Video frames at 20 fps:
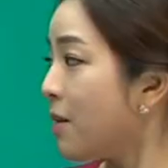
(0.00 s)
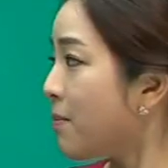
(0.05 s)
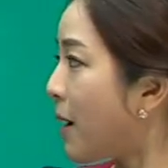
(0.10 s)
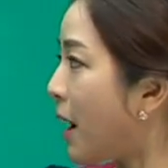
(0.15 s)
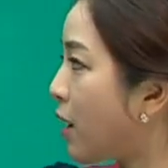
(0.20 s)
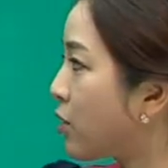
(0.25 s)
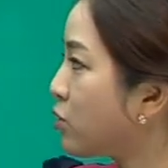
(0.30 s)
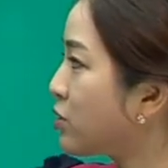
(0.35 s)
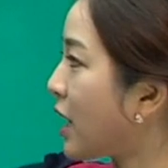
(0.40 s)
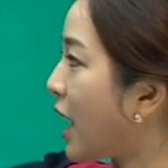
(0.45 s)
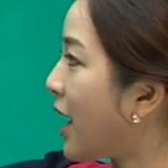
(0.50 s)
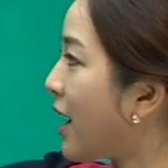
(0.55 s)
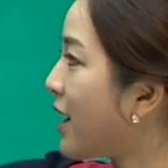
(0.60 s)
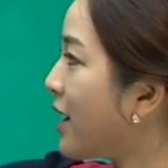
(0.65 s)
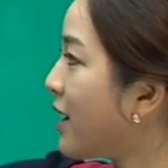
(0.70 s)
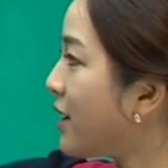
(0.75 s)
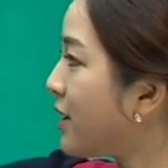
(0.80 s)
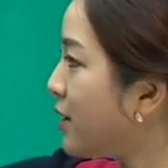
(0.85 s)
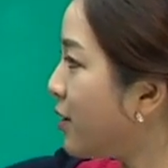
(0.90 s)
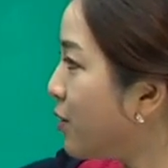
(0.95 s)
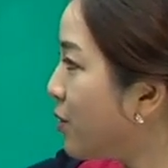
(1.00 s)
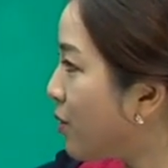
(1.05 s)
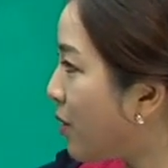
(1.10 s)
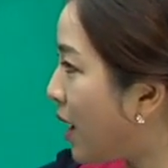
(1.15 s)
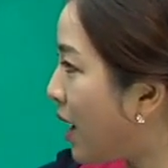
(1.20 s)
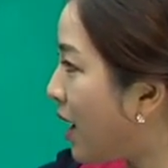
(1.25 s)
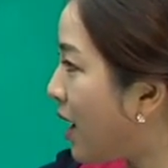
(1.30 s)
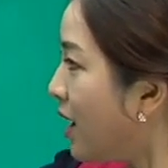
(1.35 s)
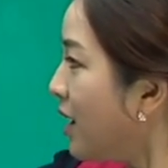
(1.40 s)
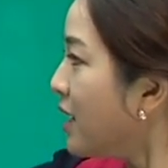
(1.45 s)
바로 나의
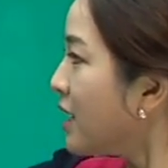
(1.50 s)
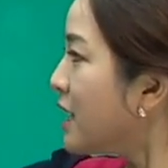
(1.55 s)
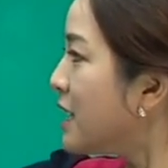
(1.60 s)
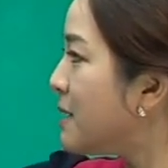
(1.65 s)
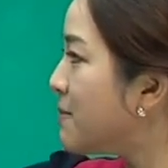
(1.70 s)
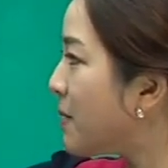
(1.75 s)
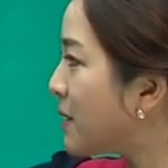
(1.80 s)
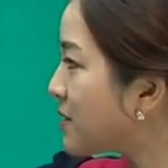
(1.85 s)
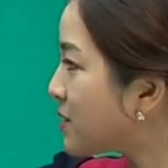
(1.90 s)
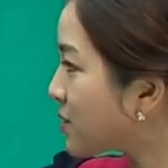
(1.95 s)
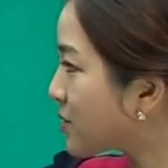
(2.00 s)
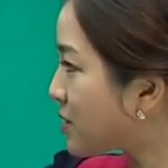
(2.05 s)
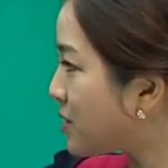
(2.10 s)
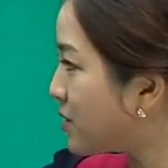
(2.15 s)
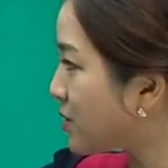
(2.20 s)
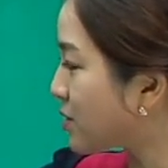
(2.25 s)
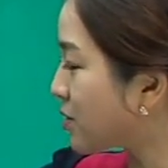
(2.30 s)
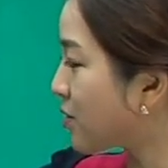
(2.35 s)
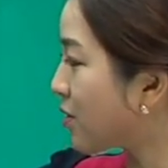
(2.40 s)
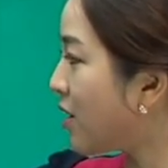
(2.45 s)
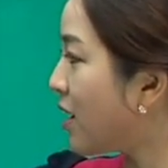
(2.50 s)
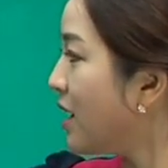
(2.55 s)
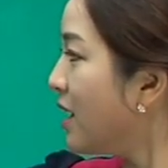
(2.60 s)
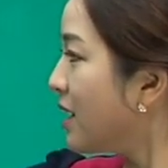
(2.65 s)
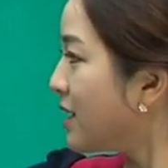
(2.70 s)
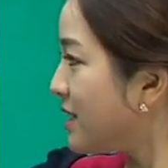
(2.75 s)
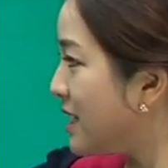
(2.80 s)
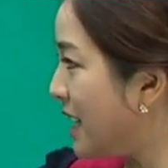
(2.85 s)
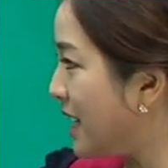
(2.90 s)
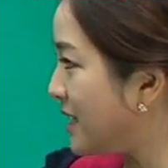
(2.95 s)
이유와 일반적 진술과
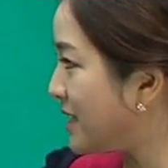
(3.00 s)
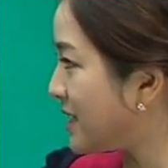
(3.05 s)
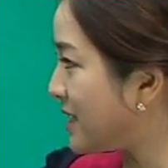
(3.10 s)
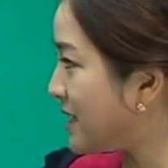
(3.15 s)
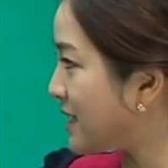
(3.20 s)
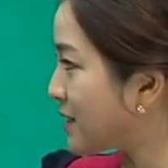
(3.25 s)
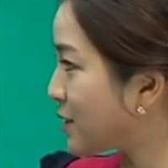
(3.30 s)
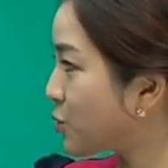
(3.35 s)
예시.